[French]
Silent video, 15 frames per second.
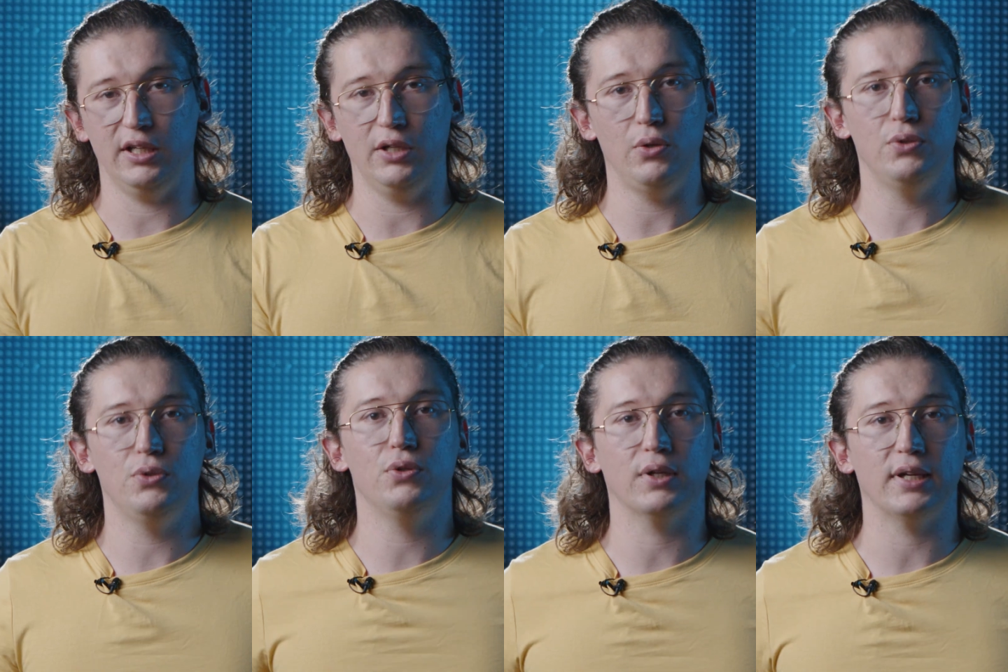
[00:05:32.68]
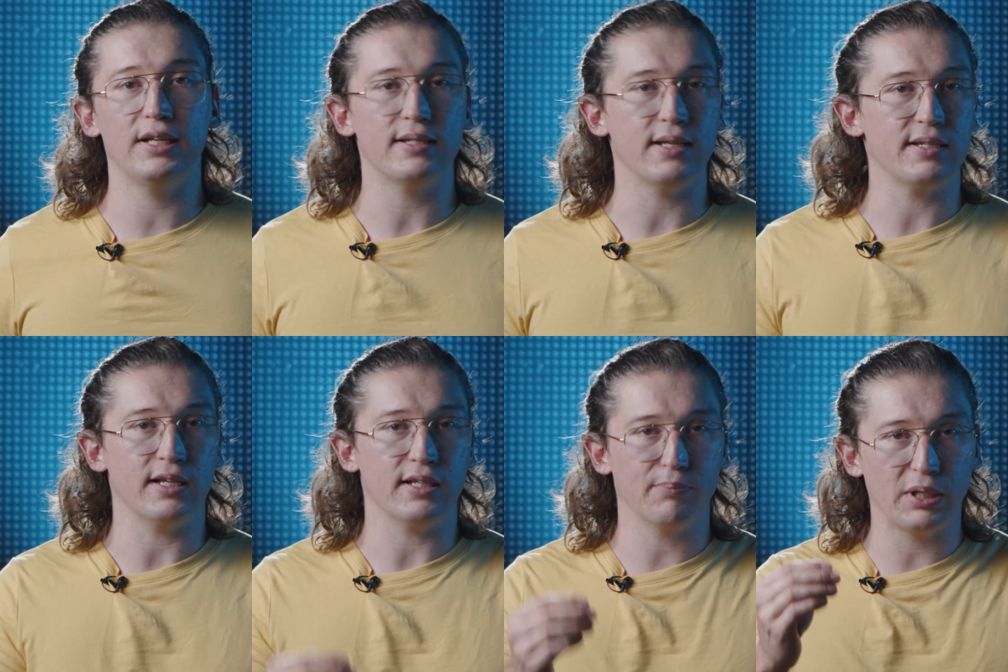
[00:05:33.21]
Et une durée,
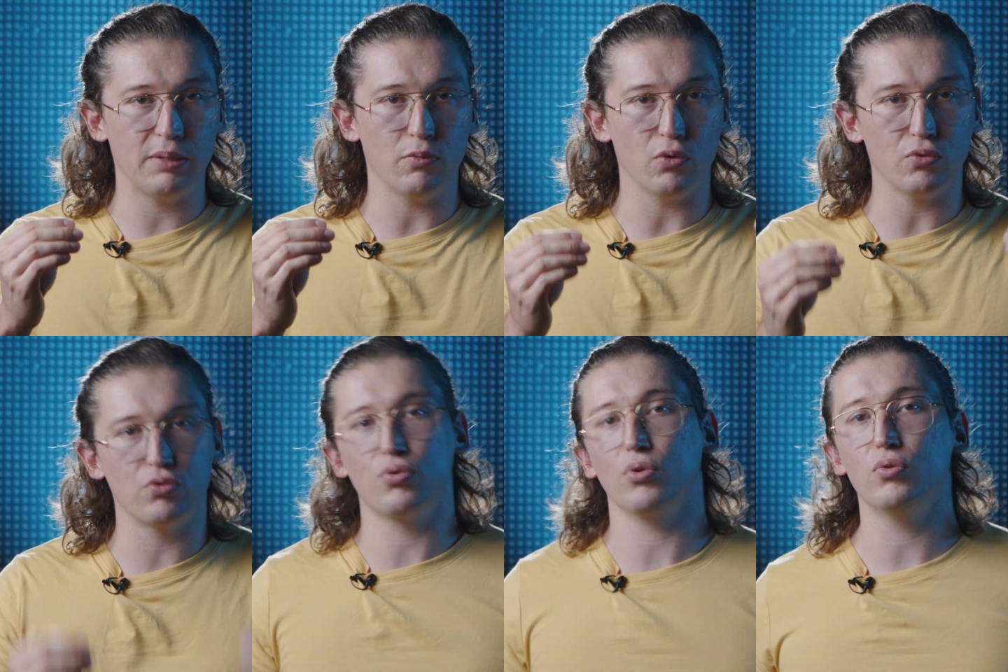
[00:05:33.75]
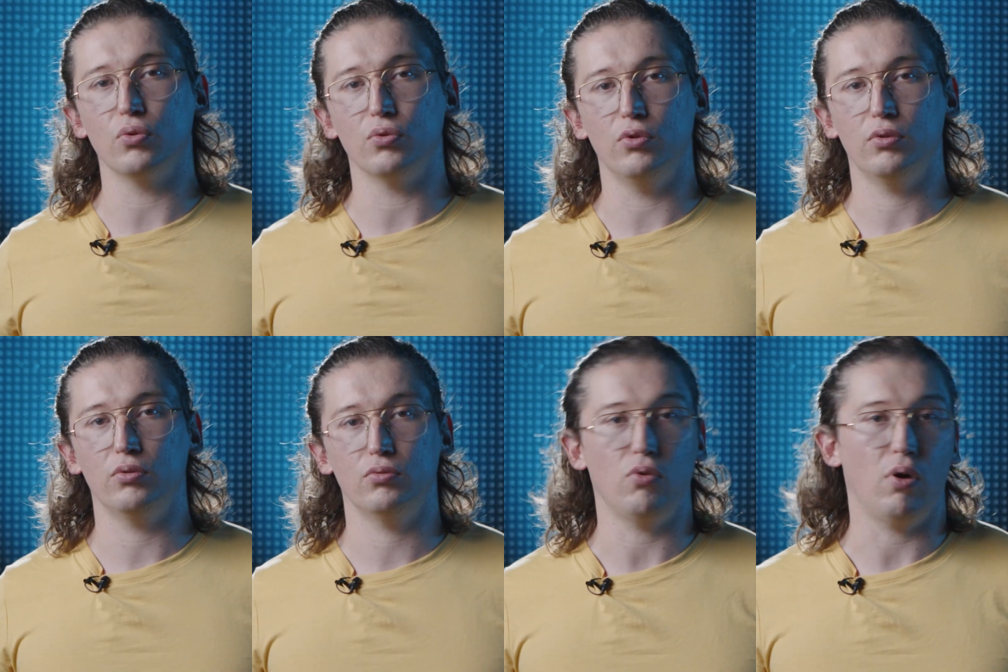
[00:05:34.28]
ça s'exprime en secondes,
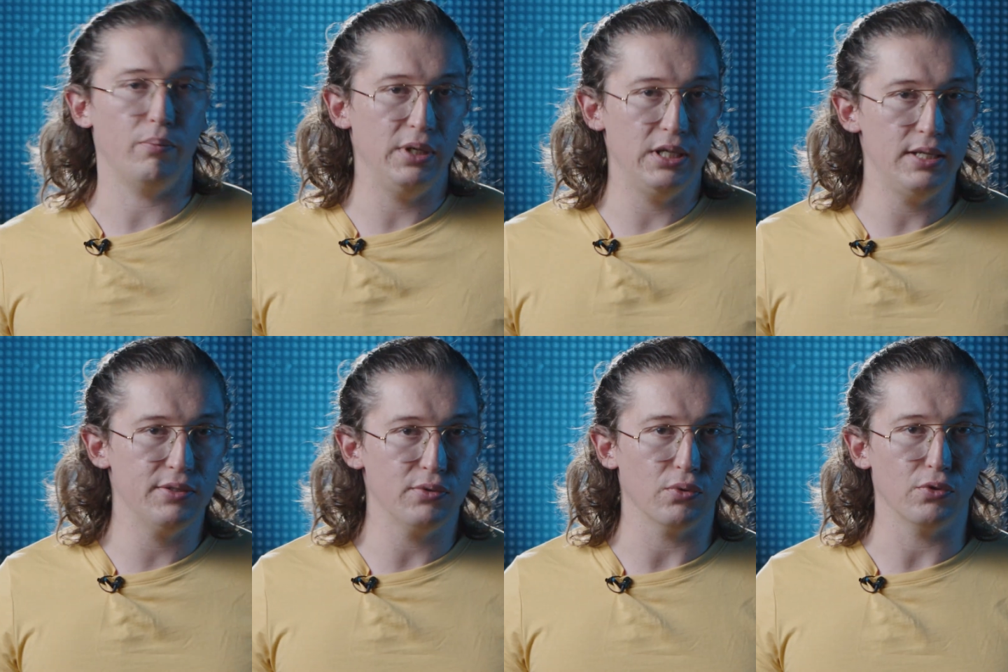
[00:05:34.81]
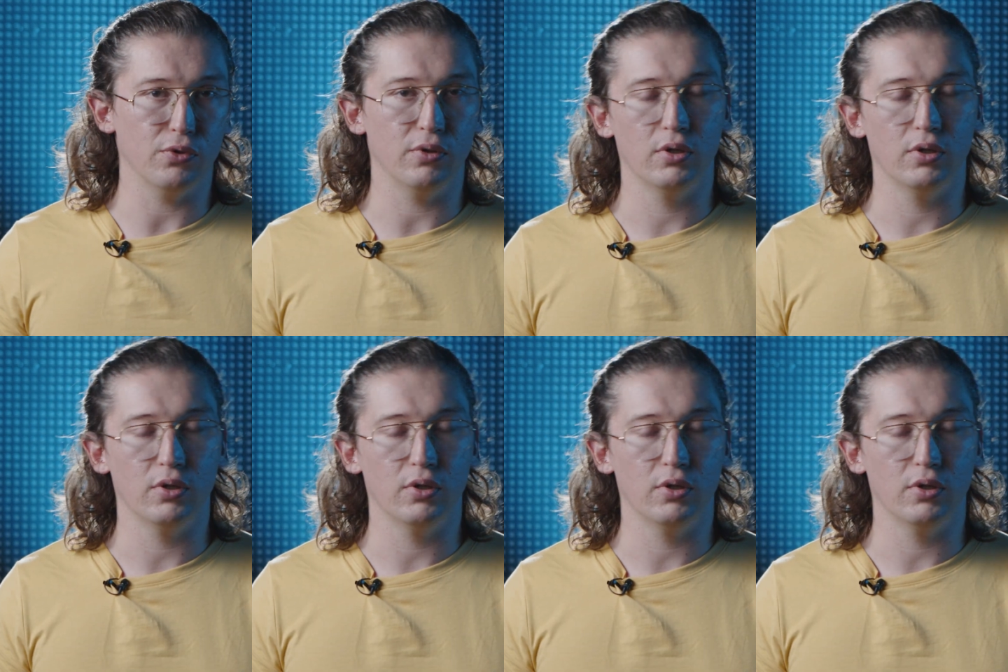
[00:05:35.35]
ou en millisecondes.